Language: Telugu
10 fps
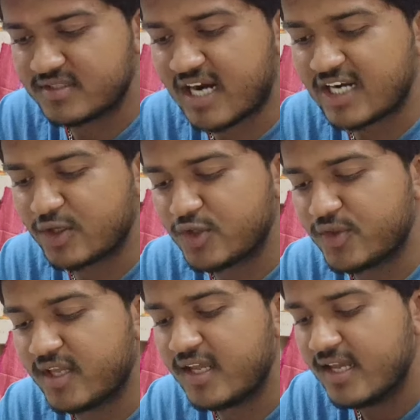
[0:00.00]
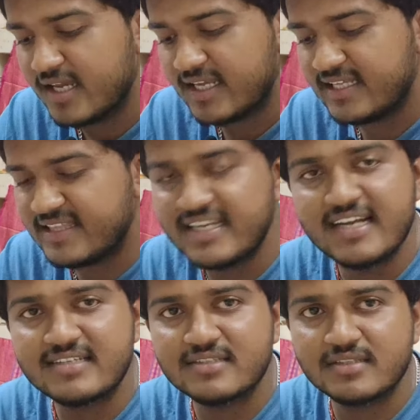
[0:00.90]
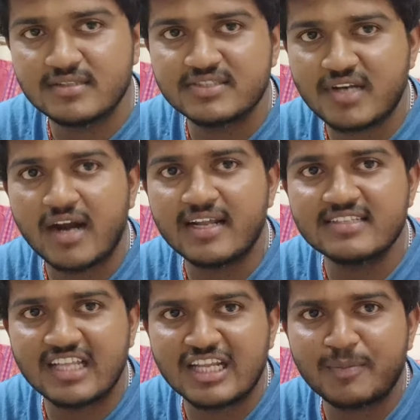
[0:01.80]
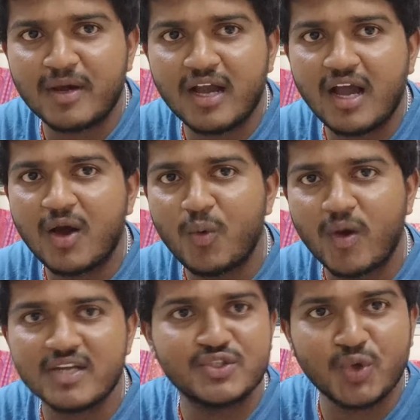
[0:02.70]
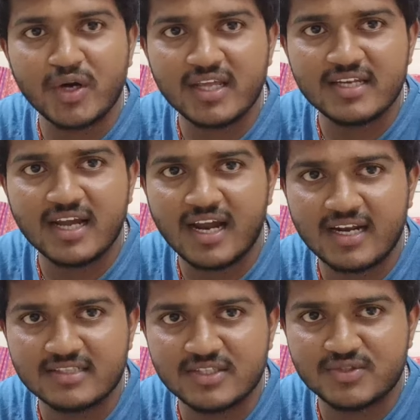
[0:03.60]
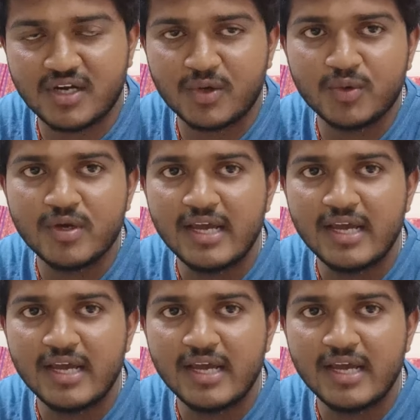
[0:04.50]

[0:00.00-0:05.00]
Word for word: స్టార్ట్ అవుతుంది ఈ త్రీ ఇయర్స్ స్టార్టింగ్ సందర్భంగా ఒక షో అనేది నేను కండక్ట్ చేస్తున్నాను